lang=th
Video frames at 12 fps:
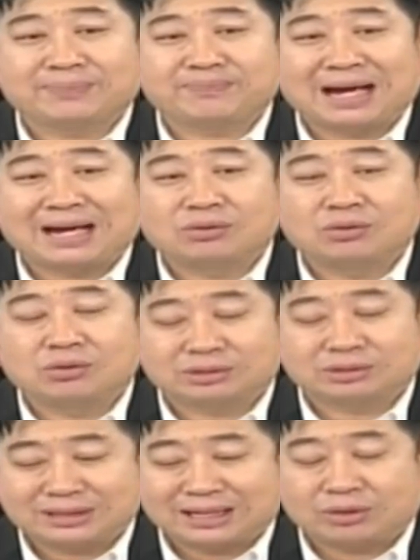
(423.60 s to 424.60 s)
แปดหก
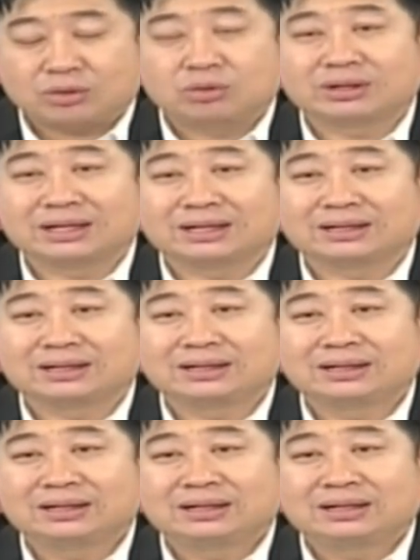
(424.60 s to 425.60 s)
เจ็ดหกหนึ่ง
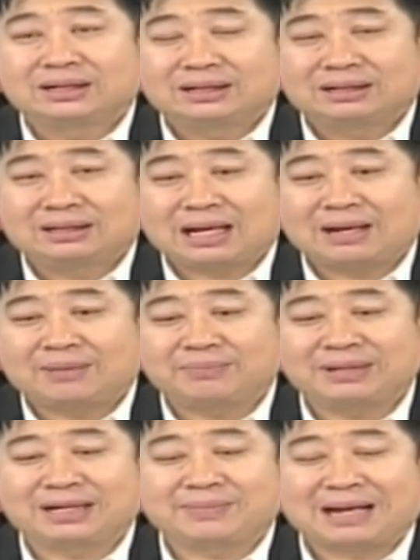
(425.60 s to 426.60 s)
ถ้า
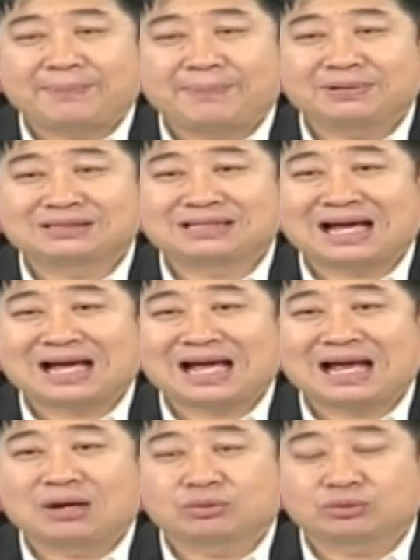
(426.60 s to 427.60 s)
มีคำถามปรึกษา
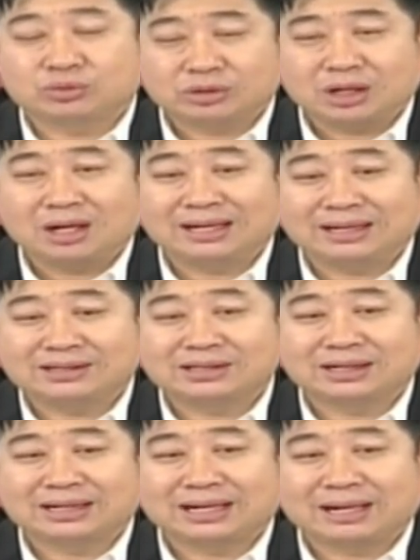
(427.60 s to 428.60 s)
การลงทุนก็เรียน
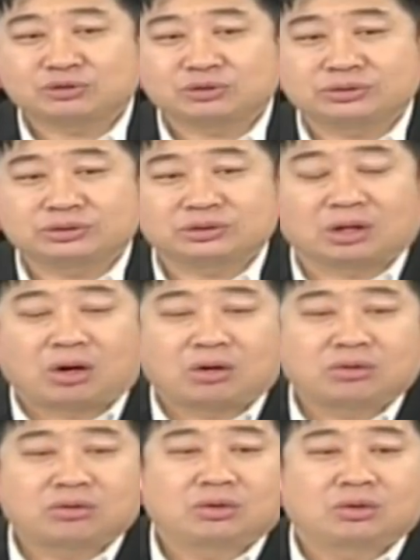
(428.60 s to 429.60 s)
เชิญครับ
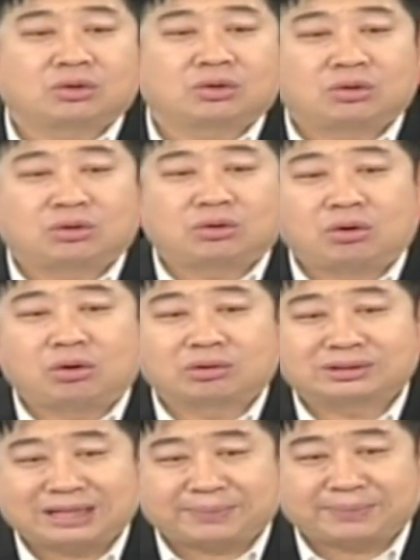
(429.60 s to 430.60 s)
02 678
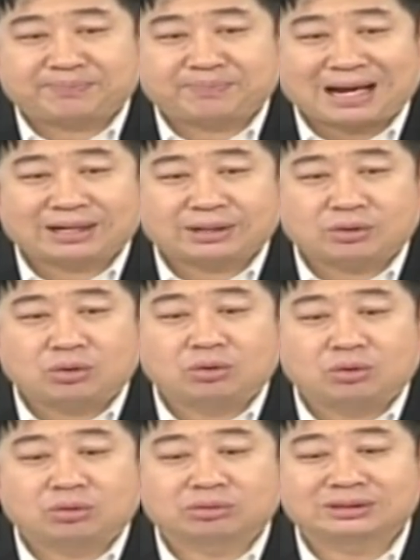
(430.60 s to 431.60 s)

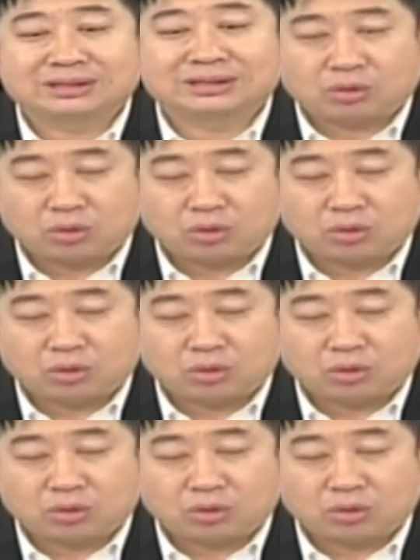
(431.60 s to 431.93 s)
6761